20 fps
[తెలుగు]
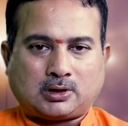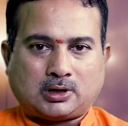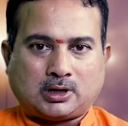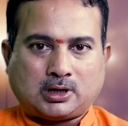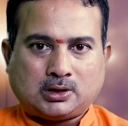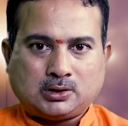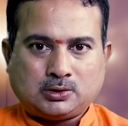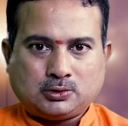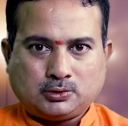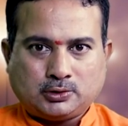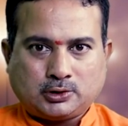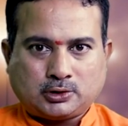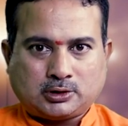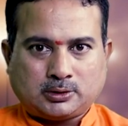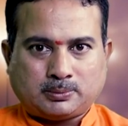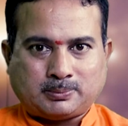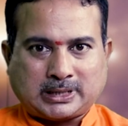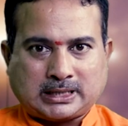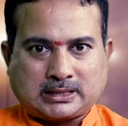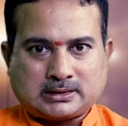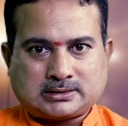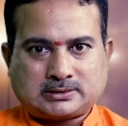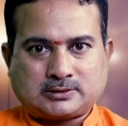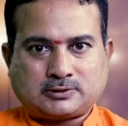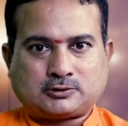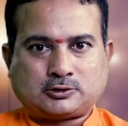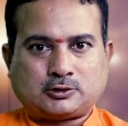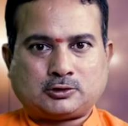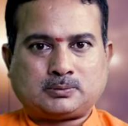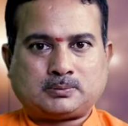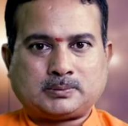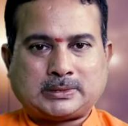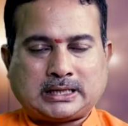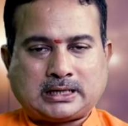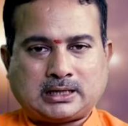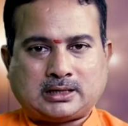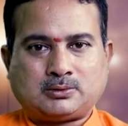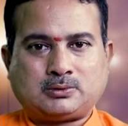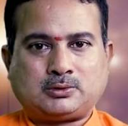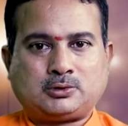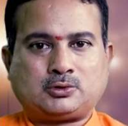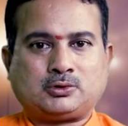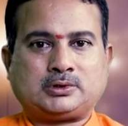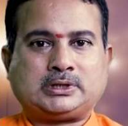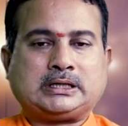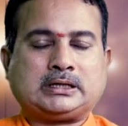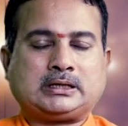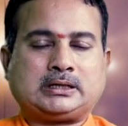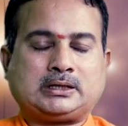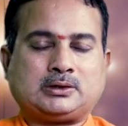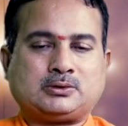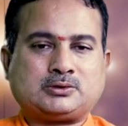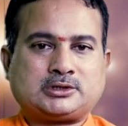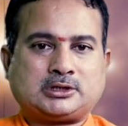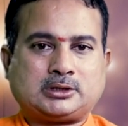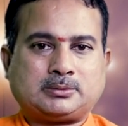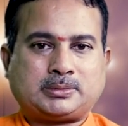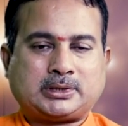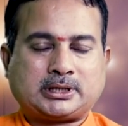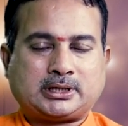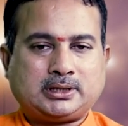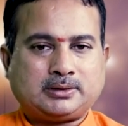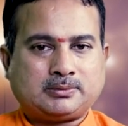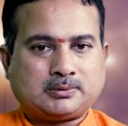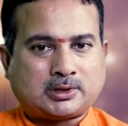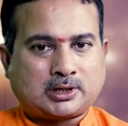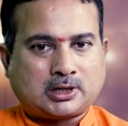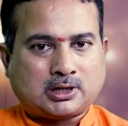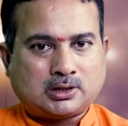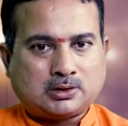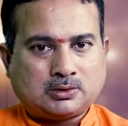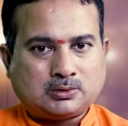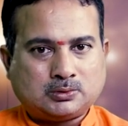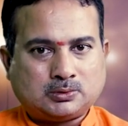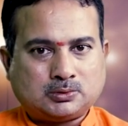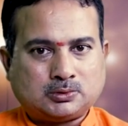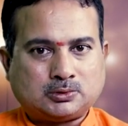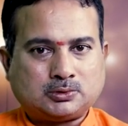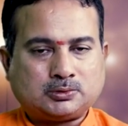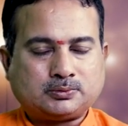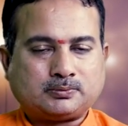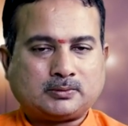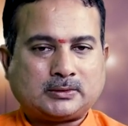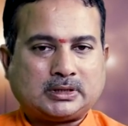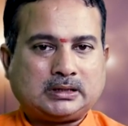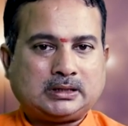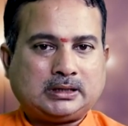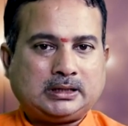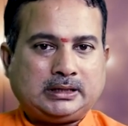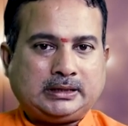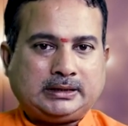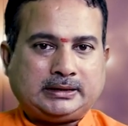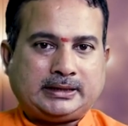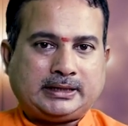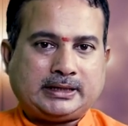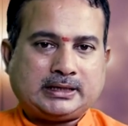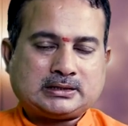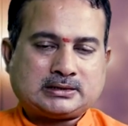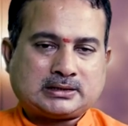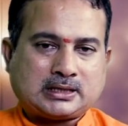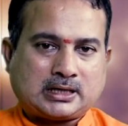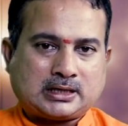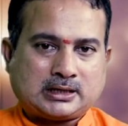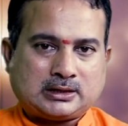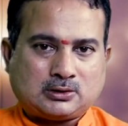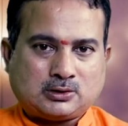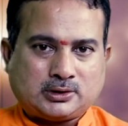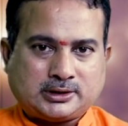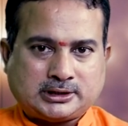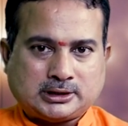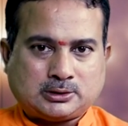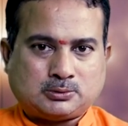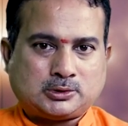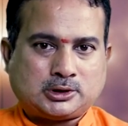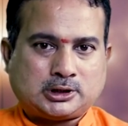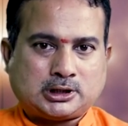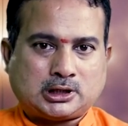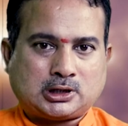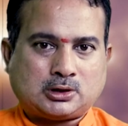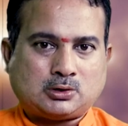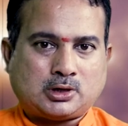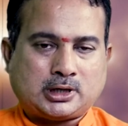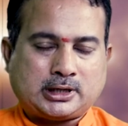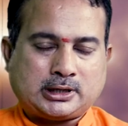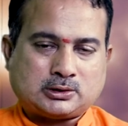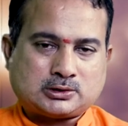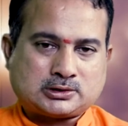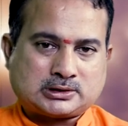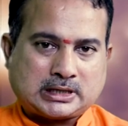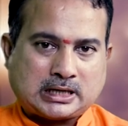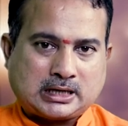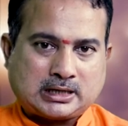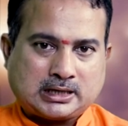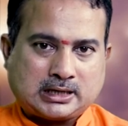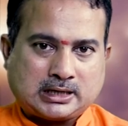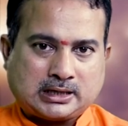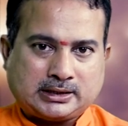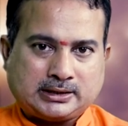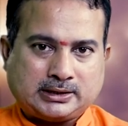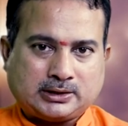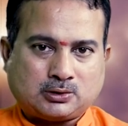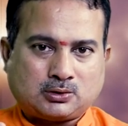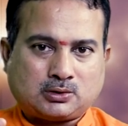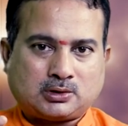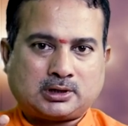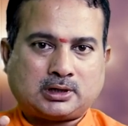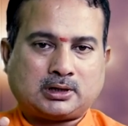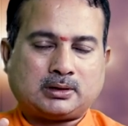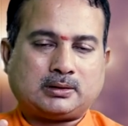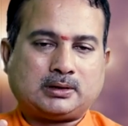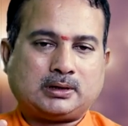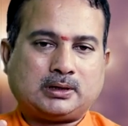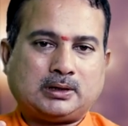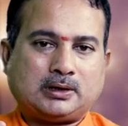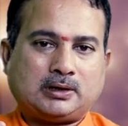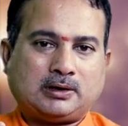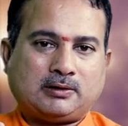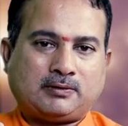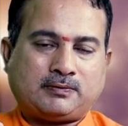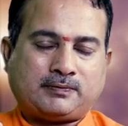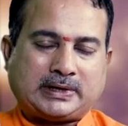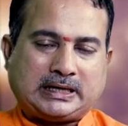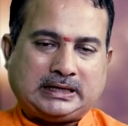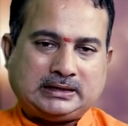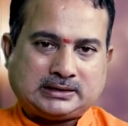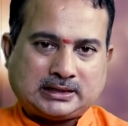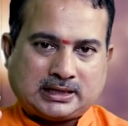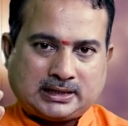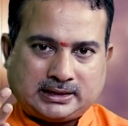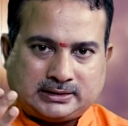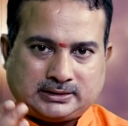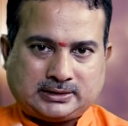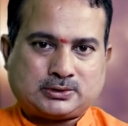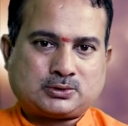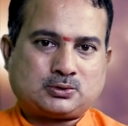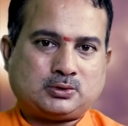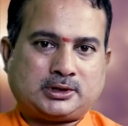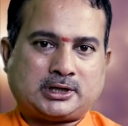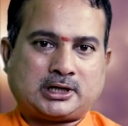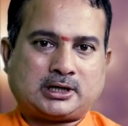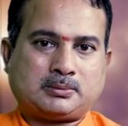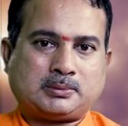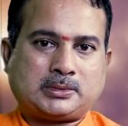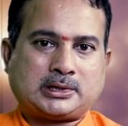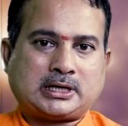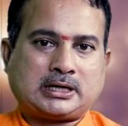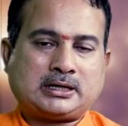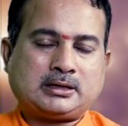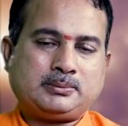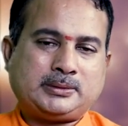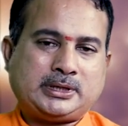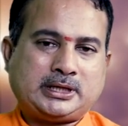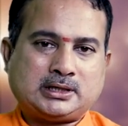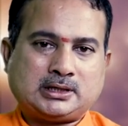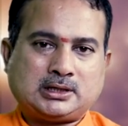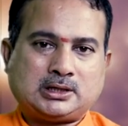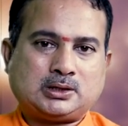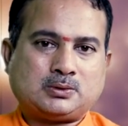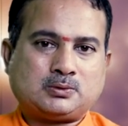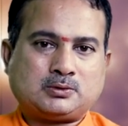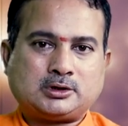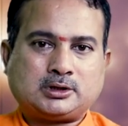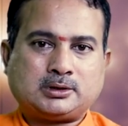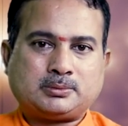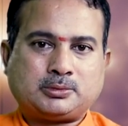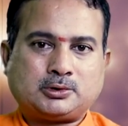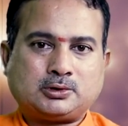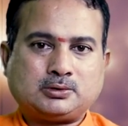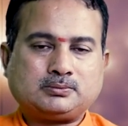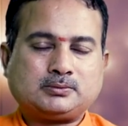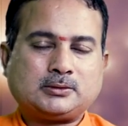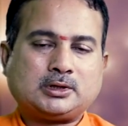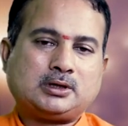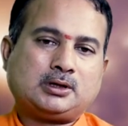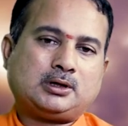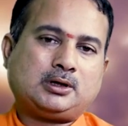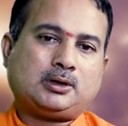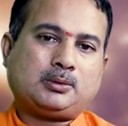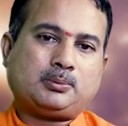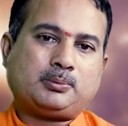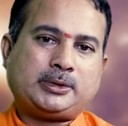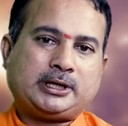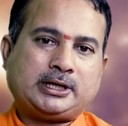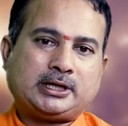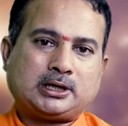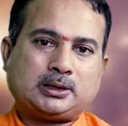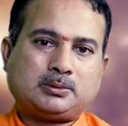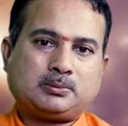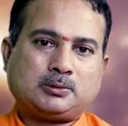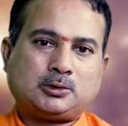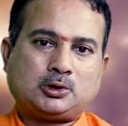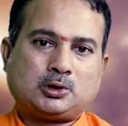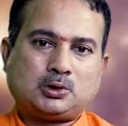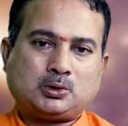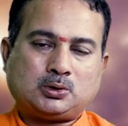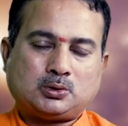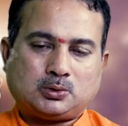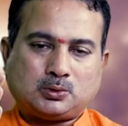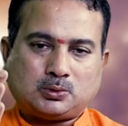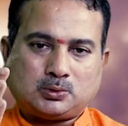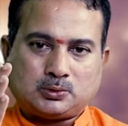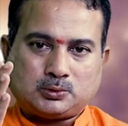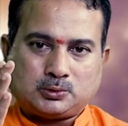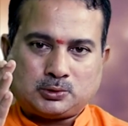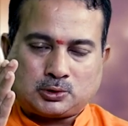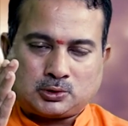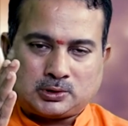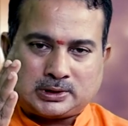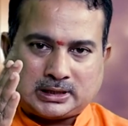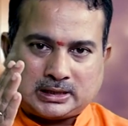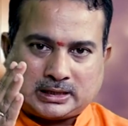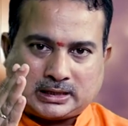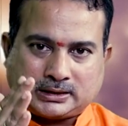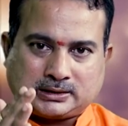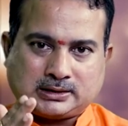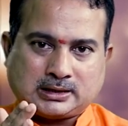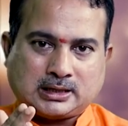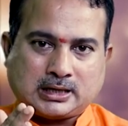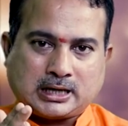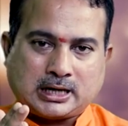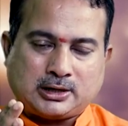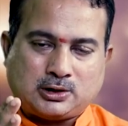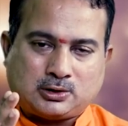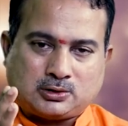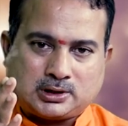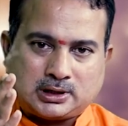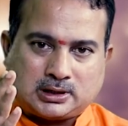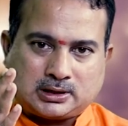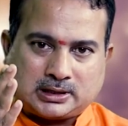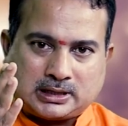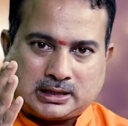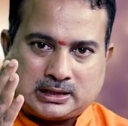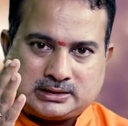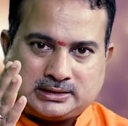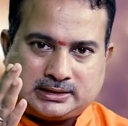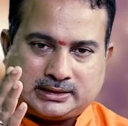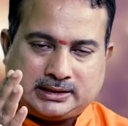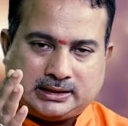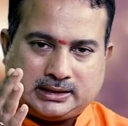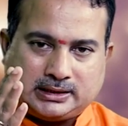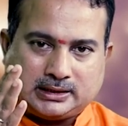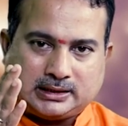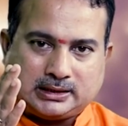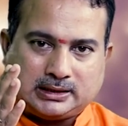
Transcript: రాహు యొక్క మనస్తత్వం ఎలా ఉంటుంది అంటే వచ్చేటప్పటికి రాహు ఏ స్థానంలో అయితే ఉంటాడో ఆ స్థానాన్ని యొక్క ఫలితాన్ని తీసుకుంటాడు అనమాట అంటే మీనంలో ఉన్నప్పుడు మీనంలో యొక్క లగ్న ఆ యొక్క రాశికి